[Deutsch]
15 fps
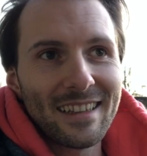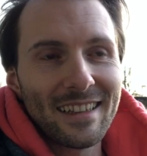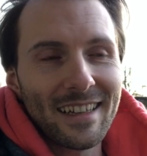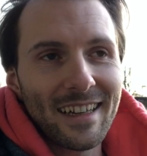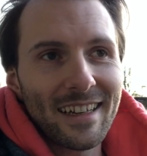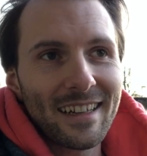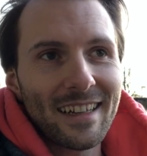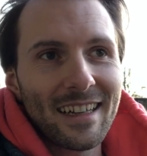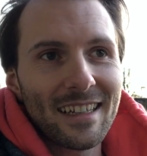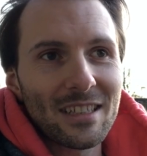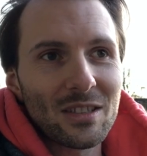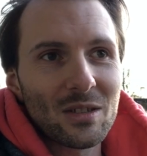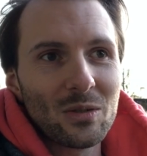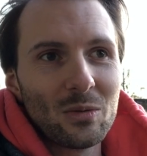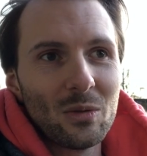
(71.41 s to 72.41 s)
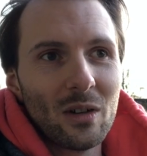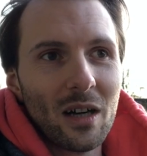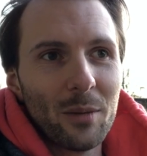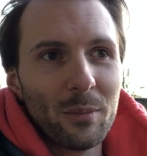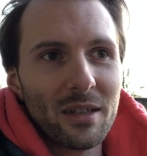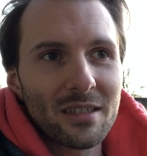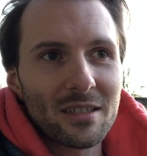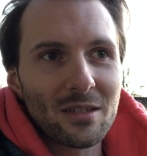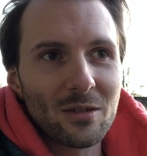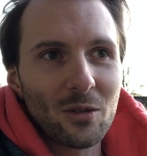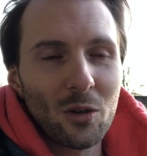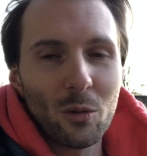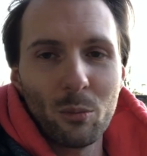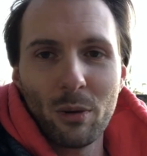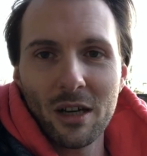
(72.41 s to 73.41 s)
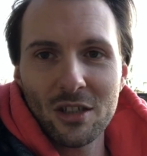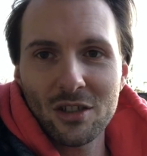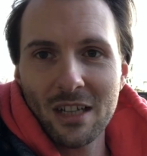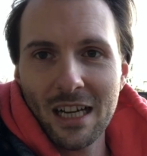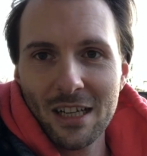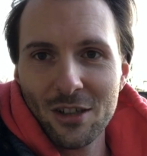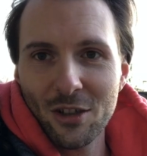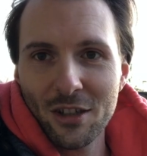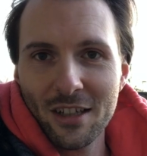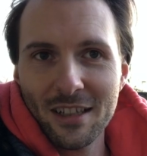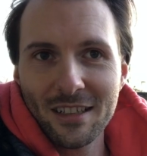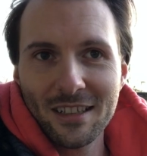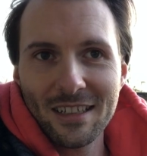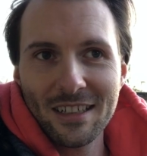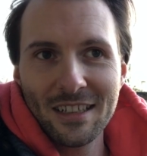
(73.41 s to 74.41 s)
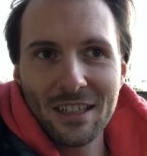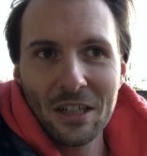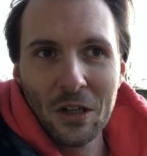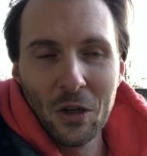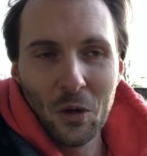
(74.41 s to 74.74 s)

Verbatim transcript: dann hast du am besten noch ein paar Schlaglöcher drin